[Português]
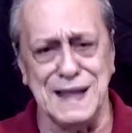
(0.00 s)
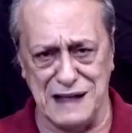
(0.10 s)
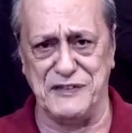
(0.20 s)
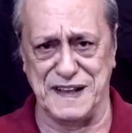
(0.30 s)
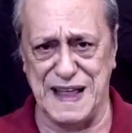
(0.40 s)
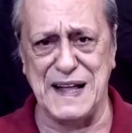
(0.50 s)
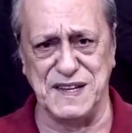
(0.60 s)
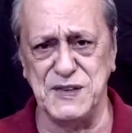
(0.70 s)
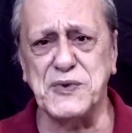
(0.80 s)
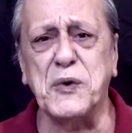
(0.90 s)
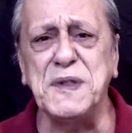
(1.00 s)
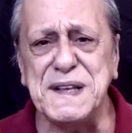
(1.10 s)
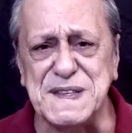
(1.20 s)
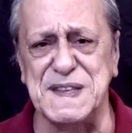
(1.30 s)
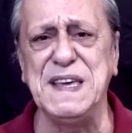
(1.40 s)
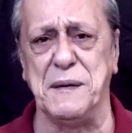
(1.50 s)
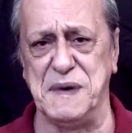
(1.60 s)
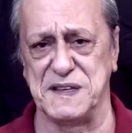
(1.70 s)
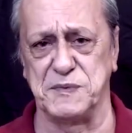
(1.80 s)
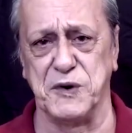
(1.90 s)
E na verdade, isso acontecia
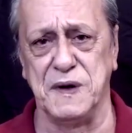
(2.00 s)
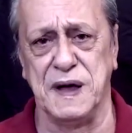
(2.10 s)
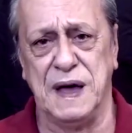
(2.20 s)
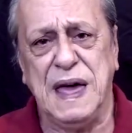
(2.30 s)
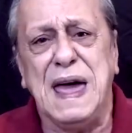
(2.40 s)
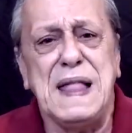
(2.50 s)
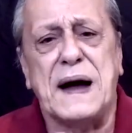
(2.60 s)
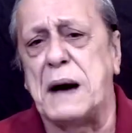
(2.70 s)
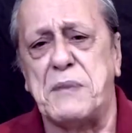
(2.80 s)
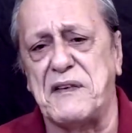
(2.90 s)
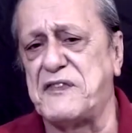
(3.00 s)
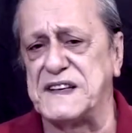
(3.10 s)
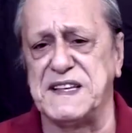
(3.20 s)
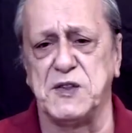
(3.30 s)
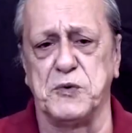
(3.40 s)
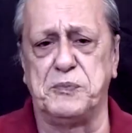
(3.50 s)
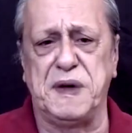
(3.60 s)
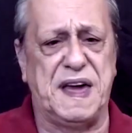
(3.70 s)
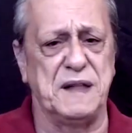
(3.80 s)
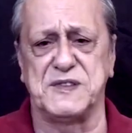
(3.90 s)
mesmo. Ele acabava fazendo
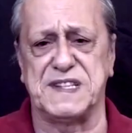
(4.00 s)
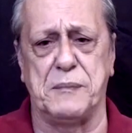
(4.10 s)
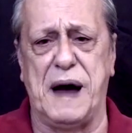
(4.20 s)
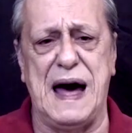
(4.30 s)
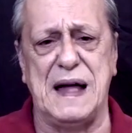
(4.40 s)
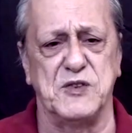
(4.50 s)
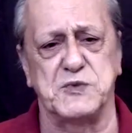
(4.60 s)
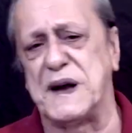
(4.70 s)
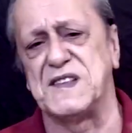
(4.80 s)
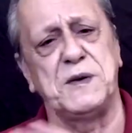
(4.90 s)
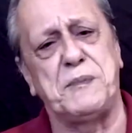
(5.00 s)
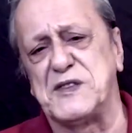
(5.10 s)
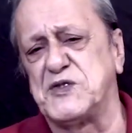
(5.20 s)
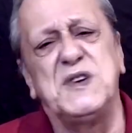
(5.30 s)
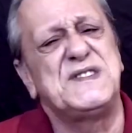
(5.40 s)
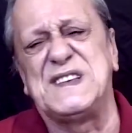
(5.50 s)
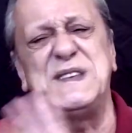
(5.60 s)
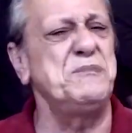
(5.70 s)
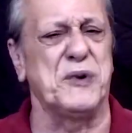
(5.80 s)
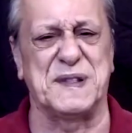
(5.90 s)
pequenos trabalhos, participações
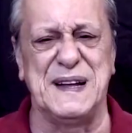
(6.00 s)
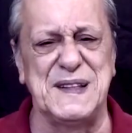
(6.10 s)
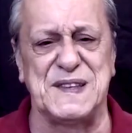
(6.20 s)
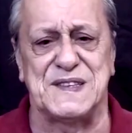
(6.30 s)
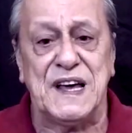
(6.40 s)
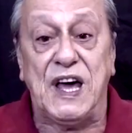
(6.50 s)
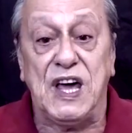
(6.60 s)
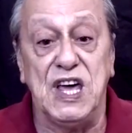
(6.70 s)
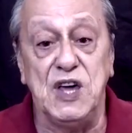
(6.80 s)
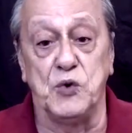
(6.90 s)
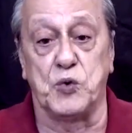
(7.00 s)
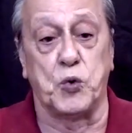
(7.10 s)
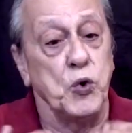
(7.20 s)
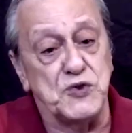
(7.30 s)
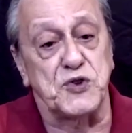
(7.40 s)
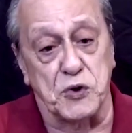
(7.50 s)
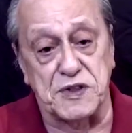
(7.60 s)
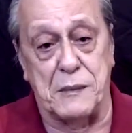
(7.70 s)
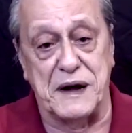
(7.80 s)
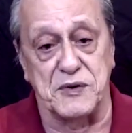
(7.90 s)
desimportantes e o custo
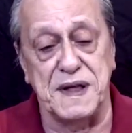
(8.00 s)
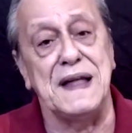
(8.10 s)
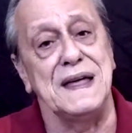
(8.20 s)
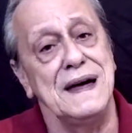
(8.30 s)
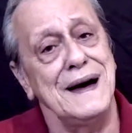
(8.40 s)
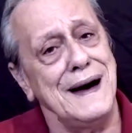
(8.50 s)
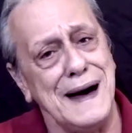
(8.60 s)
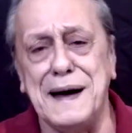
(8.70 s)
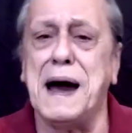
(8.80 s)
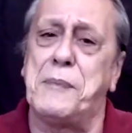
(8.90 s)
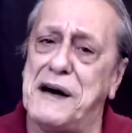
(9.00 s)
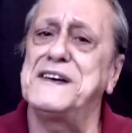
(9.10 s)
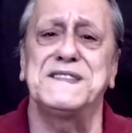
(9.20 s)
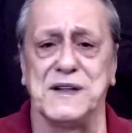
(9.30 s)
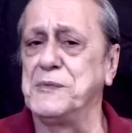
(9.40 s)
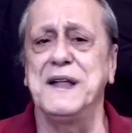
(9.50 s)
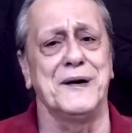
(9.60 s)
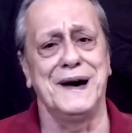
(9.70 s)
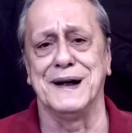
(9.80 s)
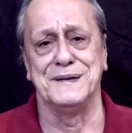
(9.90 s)
do trabalho dele acabava sendo
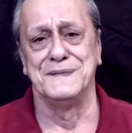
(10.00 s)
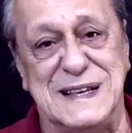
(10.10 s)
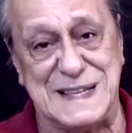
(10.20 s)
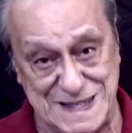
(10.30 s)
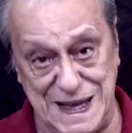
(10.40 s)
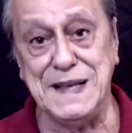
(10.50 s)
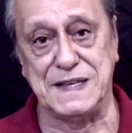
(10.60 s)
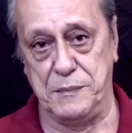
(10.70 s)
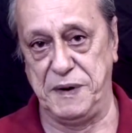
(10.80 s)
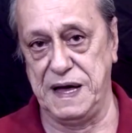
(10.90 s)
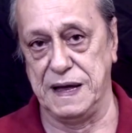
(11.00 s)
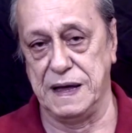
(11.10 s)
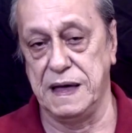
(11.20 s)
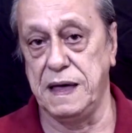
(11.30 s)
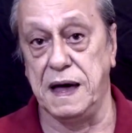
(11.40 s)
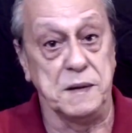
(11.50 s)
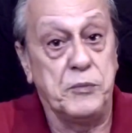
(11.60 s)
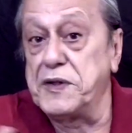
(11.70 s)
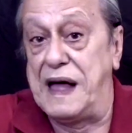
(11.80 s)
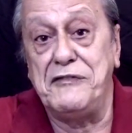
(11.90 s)
menor. Sem saber,
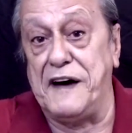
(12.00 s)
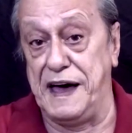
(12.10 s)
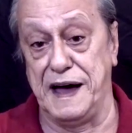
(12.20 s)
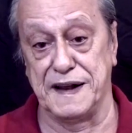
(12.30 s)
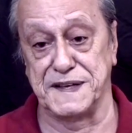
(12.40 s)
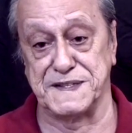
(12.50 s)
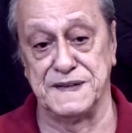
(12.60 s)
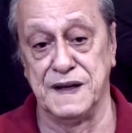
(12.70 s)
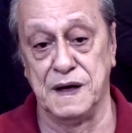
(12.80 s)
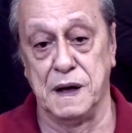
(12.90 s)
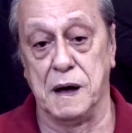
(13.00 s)
ele burlava regras.